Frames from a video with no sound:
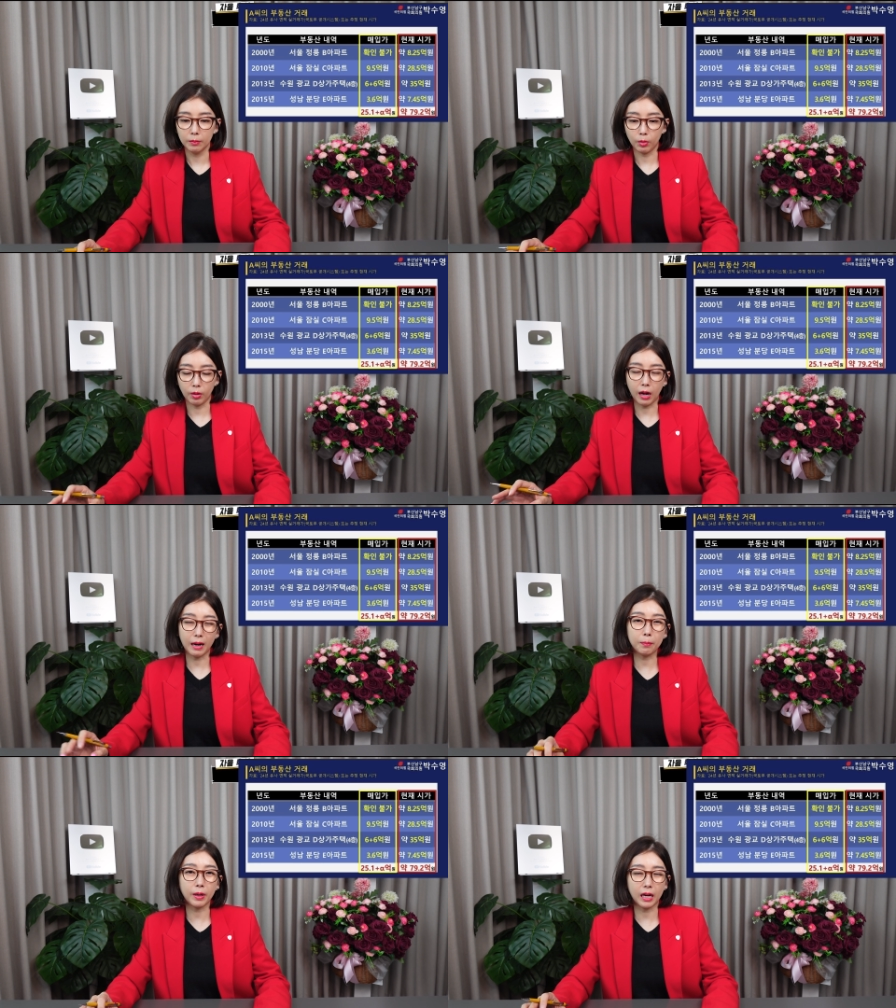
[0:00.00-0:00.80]
뭐
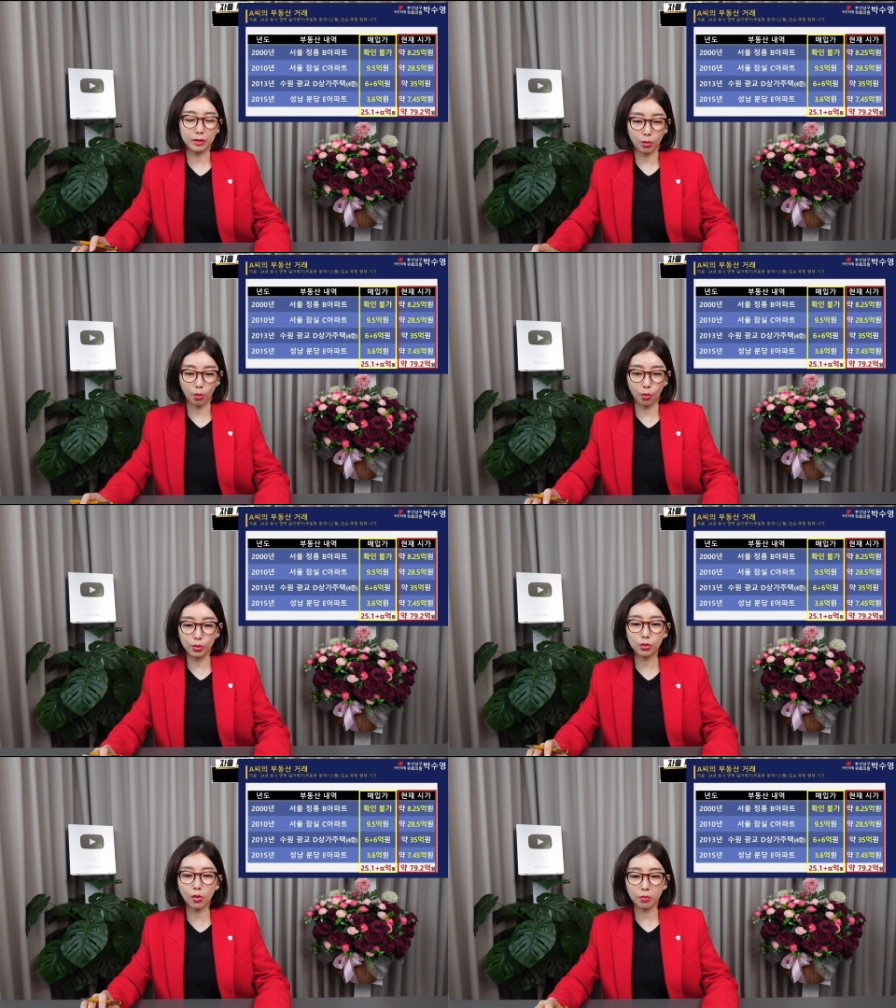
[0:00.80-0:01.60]
알파 한 5,
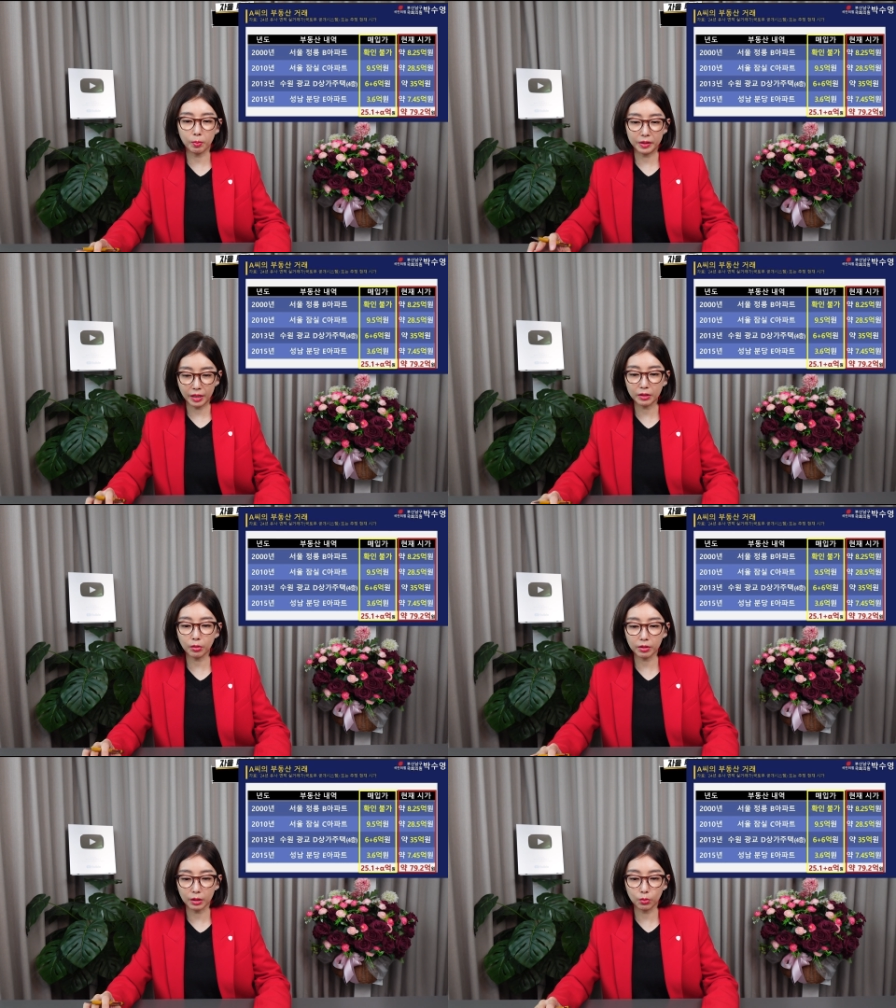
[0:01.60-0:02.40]
6억만
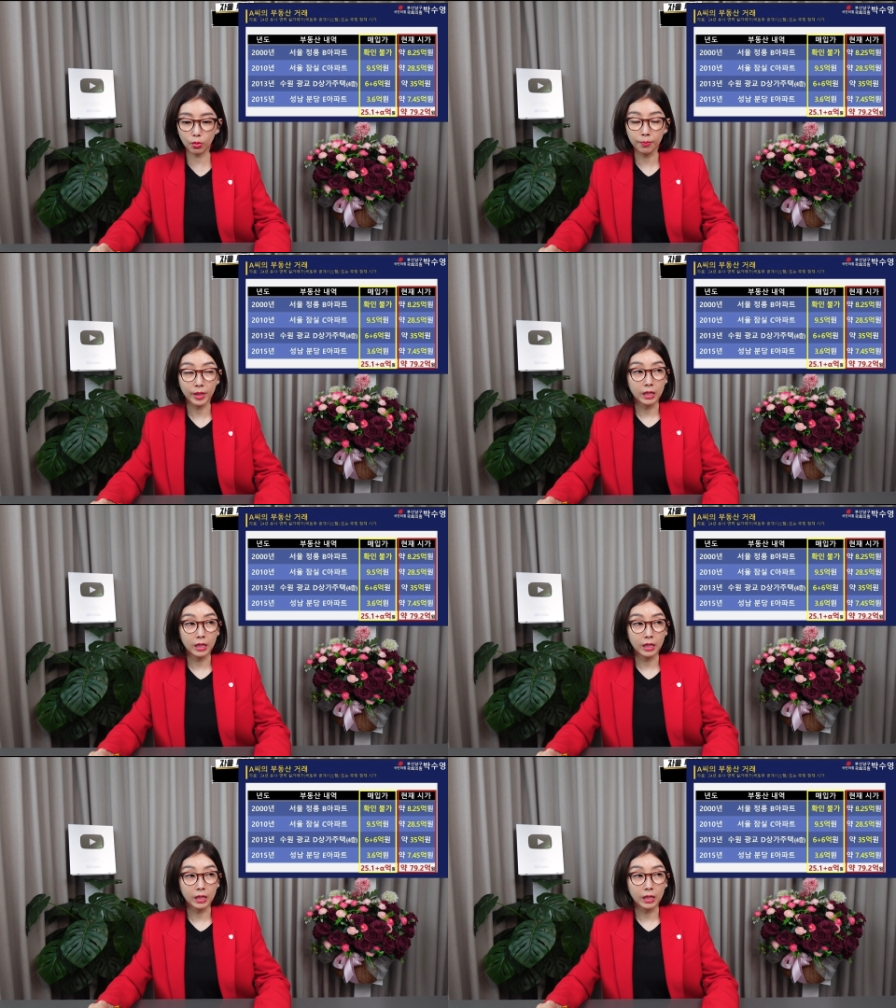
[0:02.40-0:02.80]
하더라도